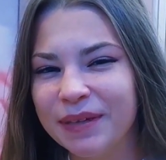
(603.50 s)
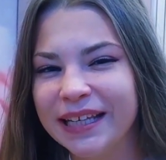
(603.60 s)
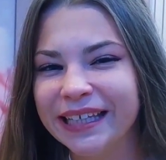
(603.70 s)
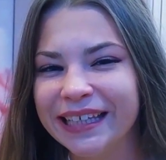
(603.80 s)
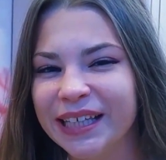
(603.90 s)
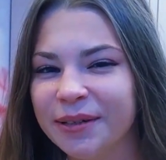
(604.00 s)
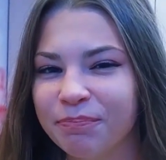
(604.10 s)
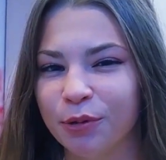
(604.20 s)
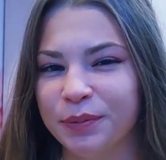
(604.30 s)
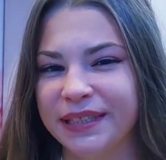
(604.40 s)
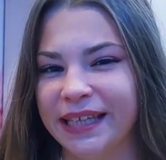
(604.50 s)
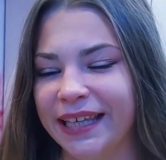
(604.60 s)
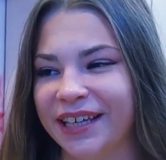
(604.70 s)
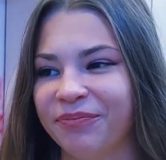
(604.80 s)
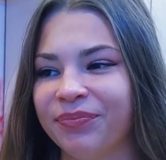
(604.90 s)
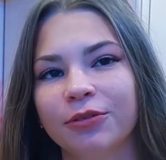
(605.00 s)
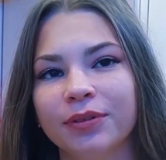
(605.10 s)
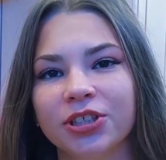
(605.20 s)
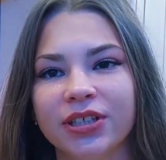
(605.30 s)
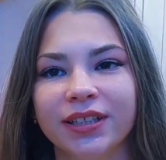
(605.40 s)
миленькие пупсики.
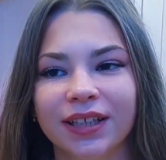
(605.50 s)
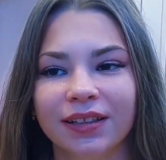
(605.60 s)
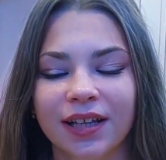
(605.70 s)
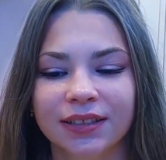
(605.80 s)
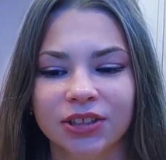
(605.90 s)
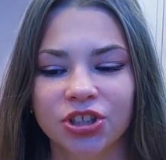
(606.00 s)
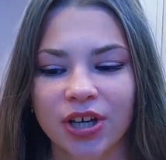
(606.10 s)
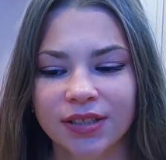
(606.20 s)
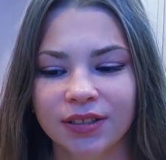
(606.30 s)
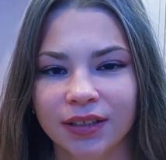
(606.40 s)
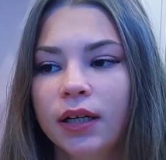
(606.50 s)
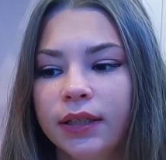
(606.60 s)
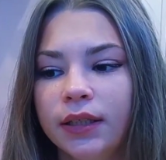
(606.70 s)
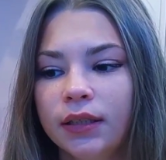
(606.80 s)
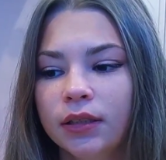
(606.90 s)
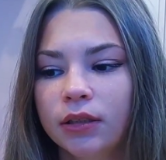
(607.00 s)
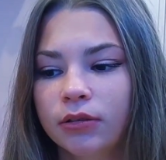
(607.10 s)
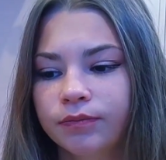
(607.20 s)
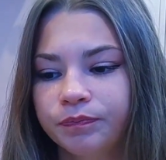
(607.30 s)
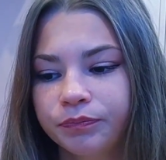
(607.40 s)
Потом пошли на классный час, и
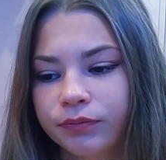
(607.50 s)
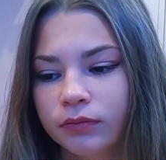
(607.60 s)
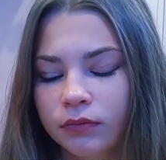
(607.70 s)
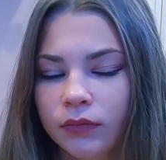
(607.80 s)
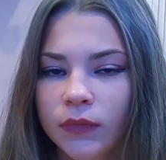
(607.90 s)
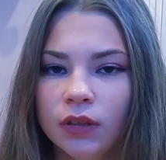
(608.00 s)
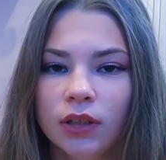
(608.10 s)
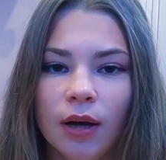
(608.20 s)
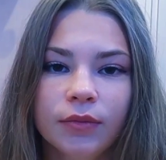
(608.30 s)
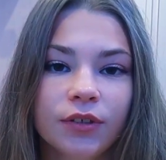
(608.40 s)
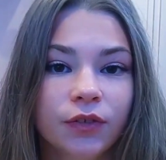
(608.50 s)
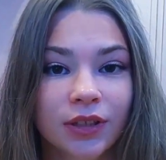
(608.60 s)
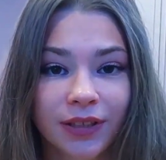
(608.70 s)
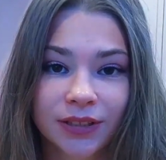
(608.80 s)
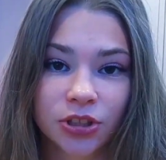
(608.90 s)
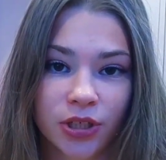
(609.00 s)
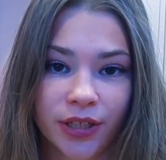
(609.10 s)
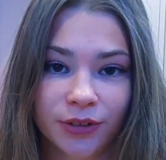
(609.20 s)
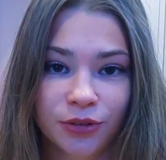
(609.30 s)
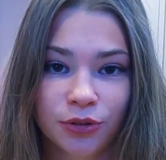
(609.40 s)
э, нам не выдали, к
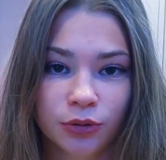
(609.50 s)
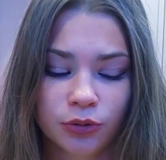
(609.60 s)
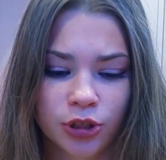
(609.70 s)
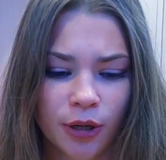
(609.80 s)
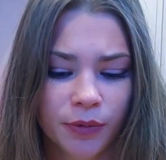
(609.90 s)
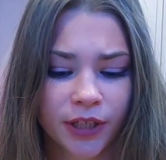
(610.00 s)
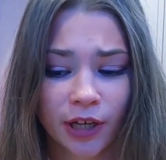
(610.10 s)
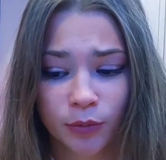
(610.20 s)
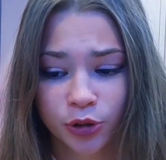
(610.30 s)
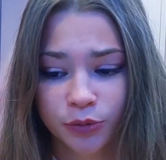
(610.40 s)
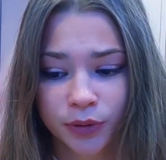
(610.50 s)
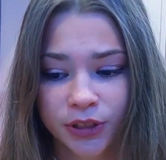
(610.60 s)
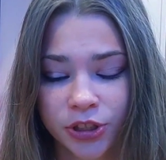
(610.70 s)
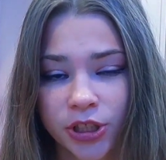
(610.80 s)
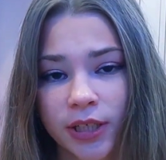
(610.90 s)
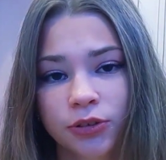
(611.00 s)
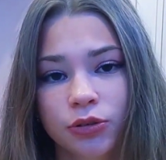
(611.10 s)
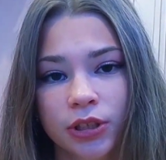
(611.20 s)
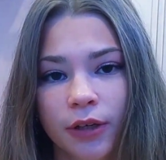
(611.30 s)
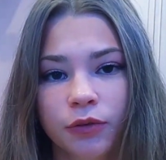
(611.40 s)
сожалению, сегодня учебники, а может быть и к
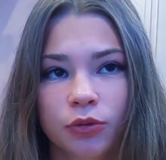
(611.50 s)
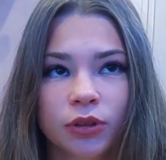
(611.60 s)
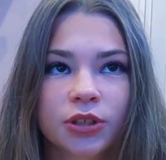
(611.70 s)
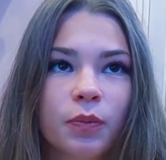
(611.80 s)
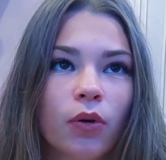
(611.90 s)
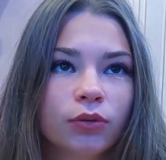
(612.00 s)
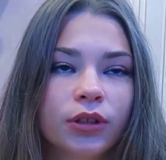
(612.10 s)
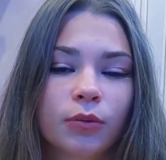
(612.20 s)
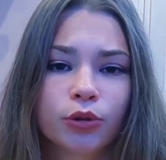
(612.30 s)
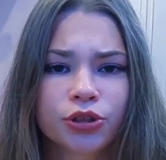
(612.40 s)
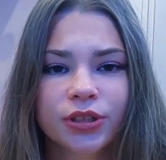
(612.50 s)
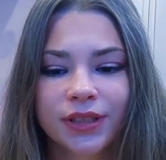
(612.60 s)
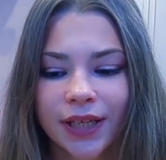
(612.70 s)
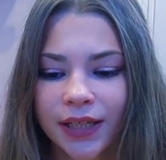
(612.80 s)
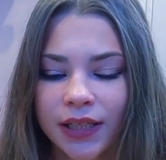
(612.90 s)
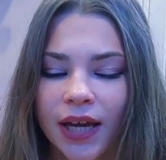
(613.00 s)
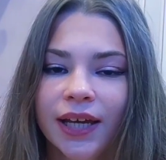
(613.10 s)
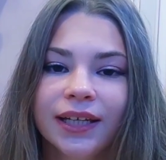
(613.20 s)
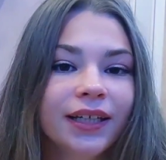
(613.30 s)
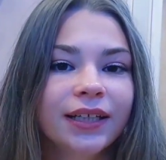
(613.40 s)
счастью, завтра у нас полный рабочий день,
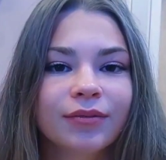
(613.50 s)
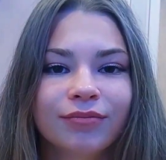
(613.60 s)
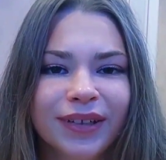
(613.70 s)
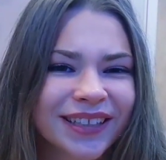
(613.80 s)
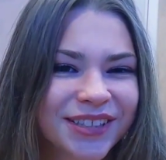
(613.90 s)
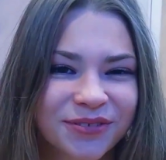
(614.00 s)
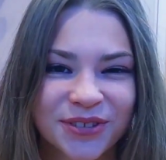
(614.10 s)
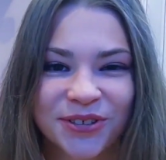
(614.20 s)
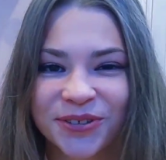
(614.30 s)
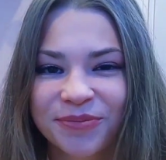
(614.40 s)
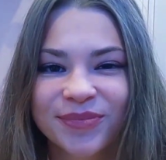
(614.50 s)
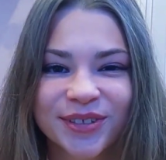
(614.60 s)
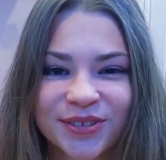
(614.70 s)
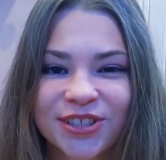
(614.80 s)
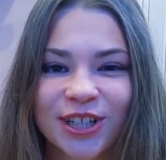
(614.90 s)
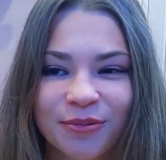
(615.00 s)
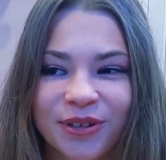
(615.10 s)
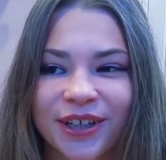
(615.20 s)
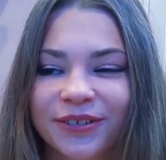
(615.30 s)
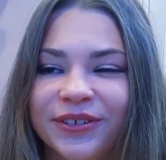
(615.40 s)
и мы идем в школу без
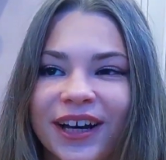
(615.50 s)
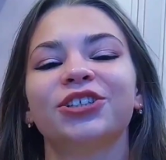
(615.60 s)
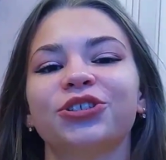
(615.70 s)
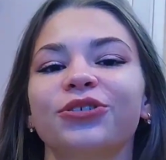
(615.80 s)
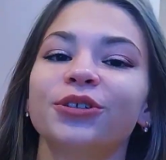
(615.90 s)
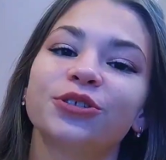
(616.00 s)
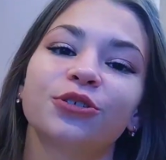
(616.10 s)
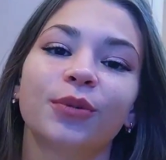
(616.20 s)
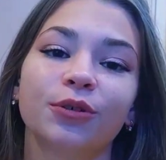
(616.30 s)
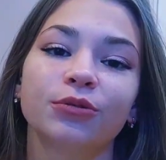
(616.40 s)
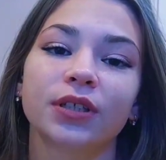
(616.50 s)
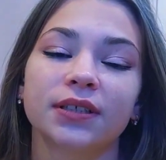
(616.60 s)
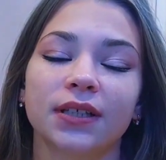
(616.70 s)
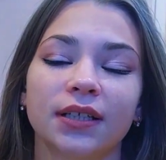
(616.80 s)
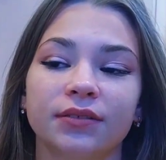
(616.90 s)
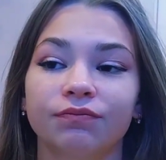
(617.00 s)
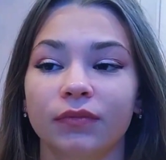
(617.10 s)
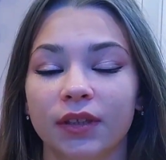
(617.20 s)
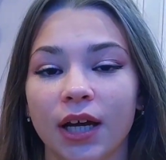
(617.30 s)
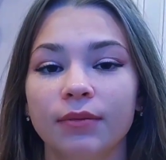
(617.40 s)
учебников. Что еще могу сказать?
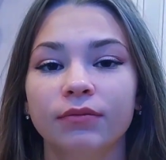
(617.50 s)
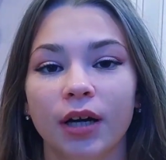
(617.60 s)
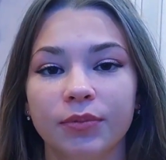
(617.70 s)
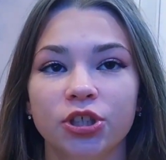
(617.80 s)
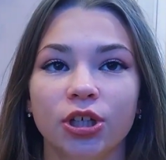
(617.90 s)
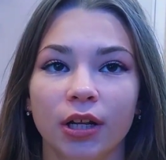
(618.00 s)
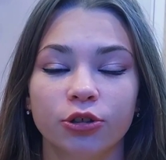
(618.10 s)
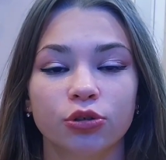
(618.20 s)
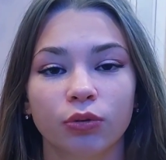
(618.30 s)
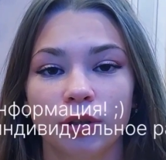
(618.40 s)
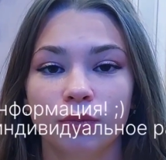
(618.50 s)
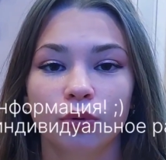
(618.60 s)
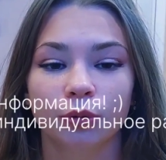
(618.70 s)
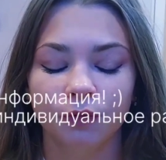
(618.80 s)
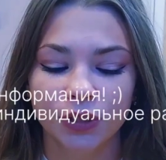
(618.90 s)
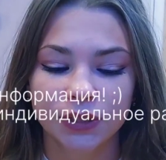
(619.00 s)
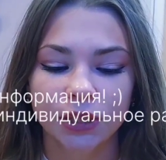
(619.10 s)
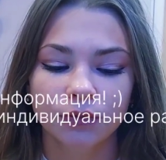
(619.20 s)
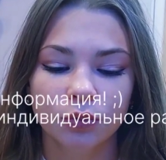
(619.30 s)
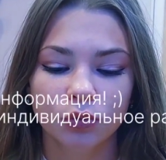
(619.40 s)
Нам обещали, что не будет
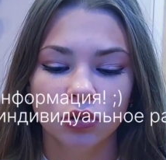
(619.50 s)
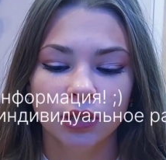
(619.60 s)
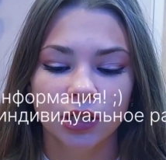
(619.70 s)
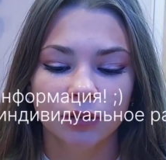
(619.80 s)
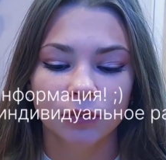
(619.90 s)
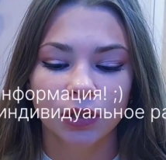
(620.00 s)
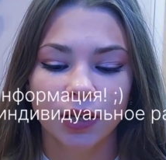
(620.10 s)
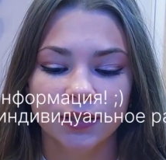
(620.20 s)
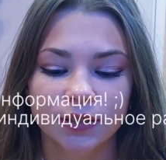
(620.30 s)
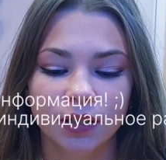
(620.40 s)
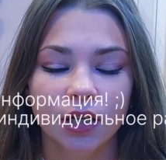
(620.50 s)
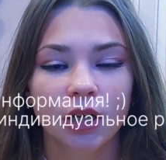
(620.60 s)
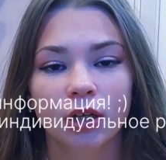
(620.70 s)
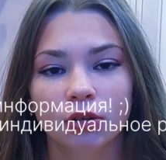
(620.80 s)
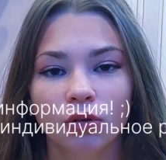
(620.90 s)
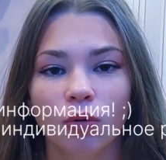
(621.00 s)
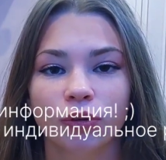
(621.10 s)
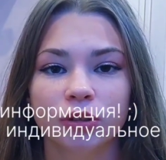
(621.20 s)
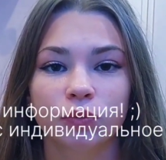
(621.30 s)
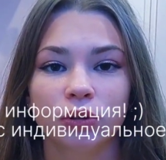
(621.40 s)
физики в гуманитарном классе, но
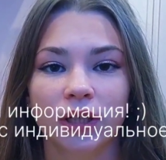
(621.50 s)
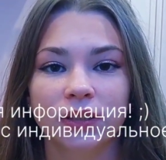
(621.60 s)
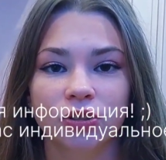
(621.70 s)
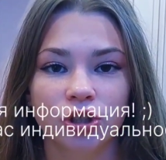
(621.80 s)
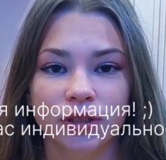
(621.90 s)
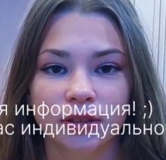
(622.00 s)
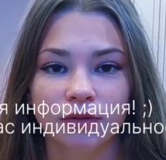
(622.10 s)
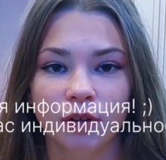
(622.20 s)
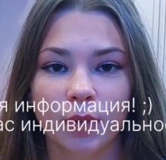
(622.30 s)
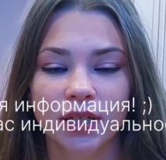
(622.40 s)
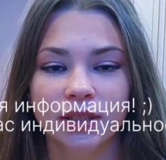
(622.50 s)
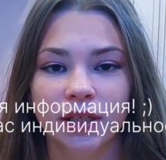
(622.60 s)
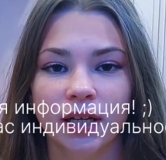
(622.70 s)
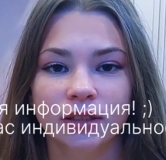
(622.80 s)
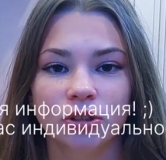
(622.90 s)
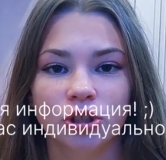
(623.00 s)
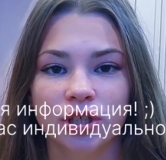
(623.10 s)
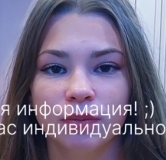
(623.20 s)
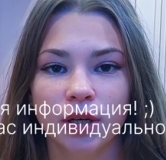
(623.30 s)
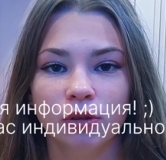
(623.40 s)
у нас будет один час информатики, один
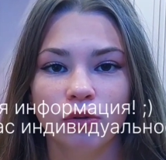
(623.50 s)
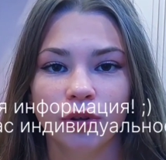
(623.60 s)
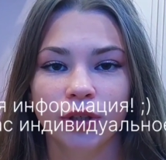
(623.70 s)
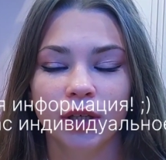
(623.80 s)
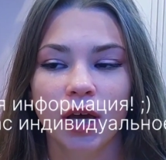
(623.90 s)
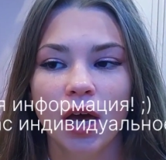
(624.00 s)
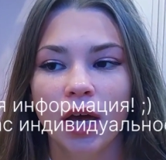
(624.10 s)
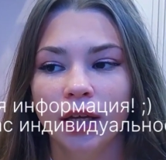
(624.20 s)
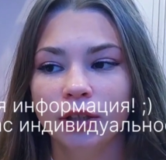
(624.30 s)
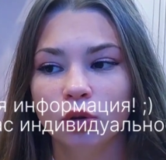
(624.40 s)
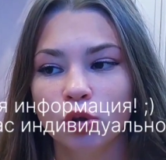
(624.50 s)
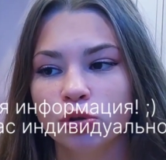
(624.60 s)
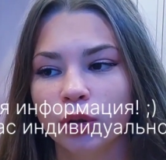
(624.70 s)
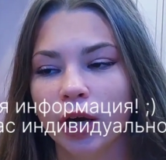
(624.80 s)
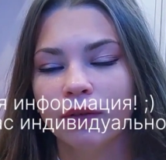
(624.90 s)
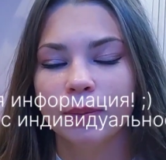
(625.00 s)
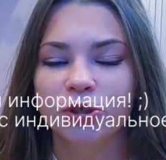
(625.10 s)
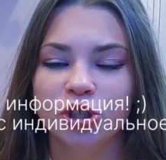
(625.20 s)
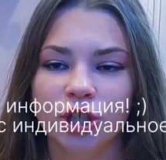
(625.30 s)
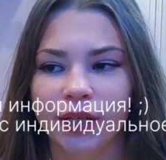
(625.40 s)
час биологии, и то, что я
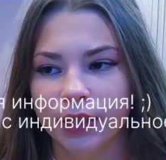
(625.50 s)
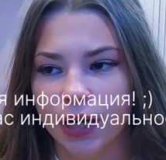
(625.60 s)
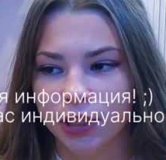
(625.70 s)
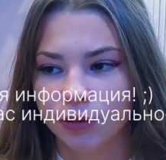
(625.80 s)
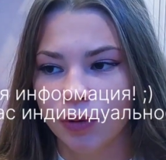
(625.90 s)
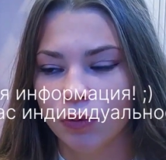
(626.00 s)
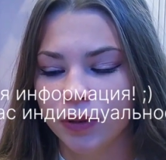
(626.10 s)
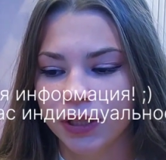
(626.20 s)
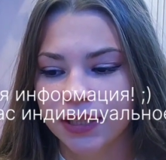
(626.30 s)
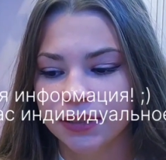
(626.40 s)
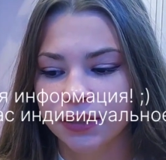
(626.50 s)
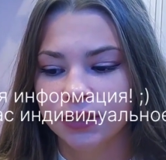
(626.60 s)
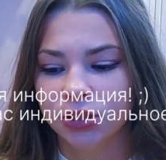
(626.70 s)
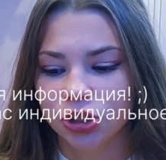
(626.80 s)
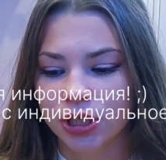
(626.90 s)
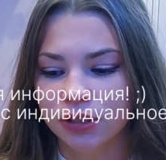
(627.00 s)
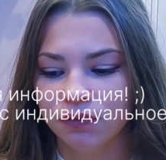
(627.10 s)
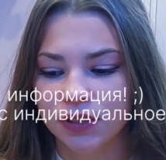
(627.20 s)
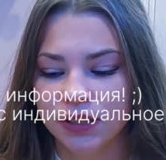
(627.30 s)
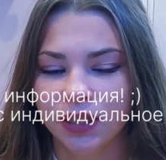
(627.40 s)
вообще никак не могу принять, это один
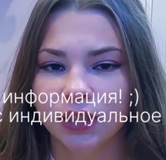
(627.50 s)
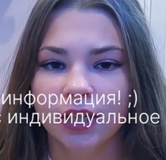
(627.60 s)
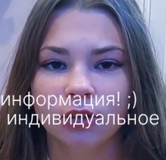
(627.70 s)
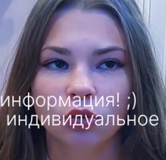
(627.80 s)
час физики. Я